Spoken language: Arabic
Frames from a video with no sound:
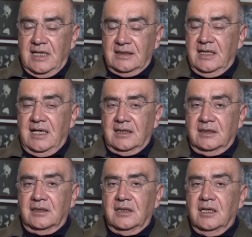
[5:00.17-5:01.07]
سعد
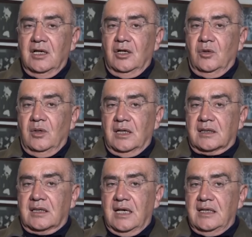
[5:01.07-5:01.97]
الحريري
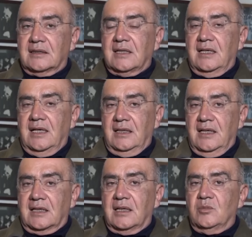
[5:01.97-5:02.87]
وكانت على
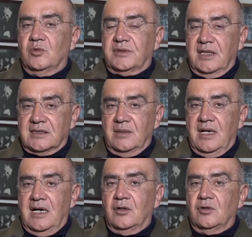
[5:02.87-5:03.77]
علاقه ممتازه
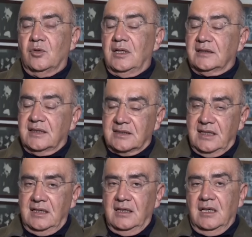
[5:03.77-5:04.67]
معه ولا
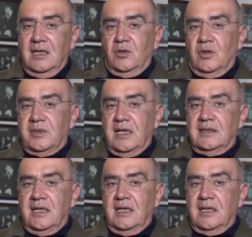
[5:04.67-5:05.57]
تزال
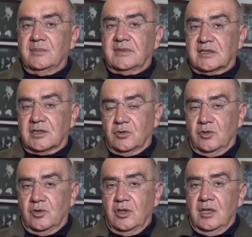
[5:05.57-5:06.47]
وبانها لم
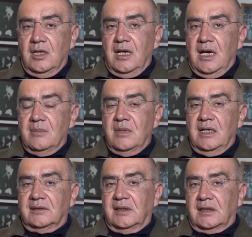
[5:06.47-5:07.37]
تزره
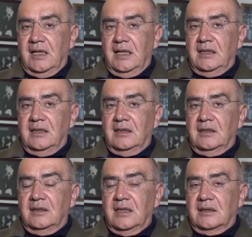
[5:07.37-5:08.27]
اما انتقال
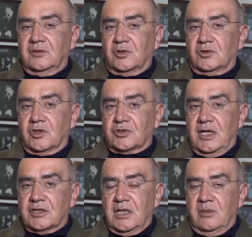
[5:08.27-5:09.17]
آه، الدكتور
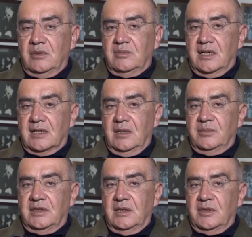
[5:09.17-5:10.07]
جعجع من
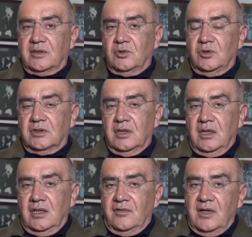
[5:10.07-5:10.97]
معراب الى بيروت
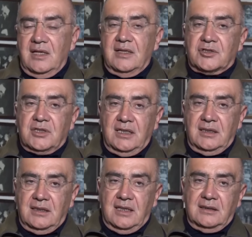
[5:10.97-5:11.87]
فهذا
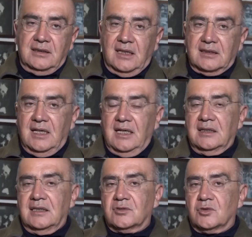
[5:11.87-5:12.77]
شيء يعني يخضع
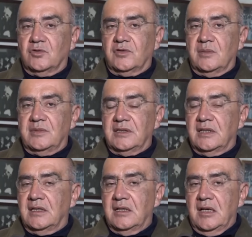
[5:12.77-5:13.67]
إلى ظروف
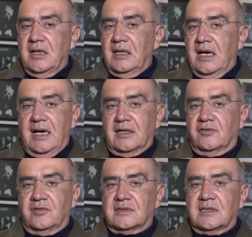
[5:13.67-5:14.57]
أمنية لا
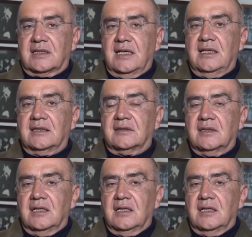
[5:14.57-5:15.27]
أعرف إذا كانت